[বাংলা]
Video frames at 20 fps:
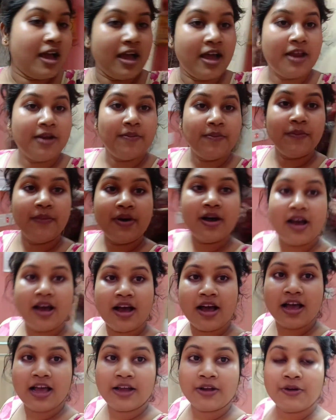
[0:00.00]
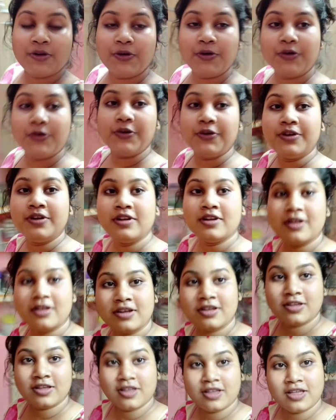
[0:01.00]
আর মা এখন
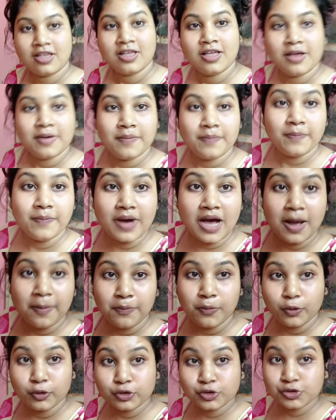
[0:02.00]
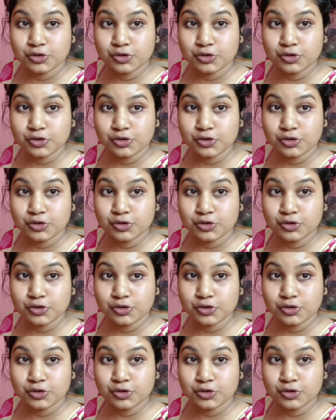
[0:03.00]
পাপোশ